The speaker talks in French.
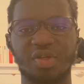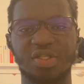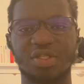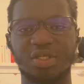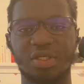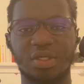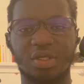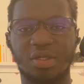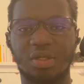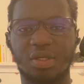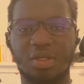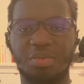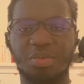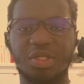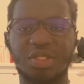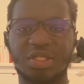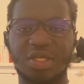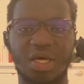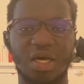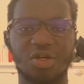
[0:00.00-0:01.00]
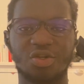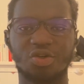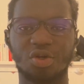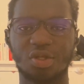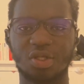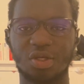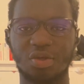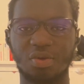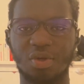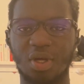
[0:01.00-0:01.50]
C'est limite c'est un short
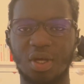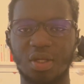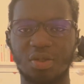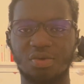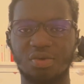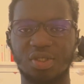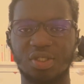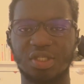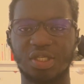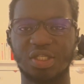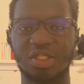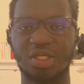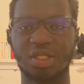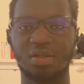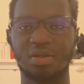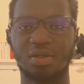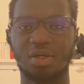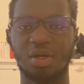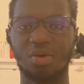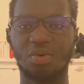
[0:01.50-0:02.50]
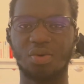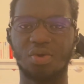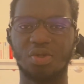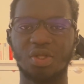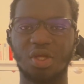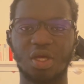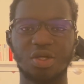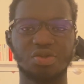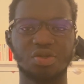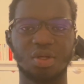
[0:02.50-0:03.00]
qui lui a donné sa chaîne là où il en
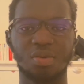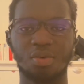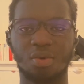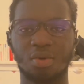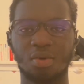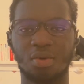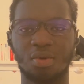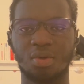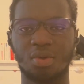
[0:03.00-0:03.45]
est actuellement.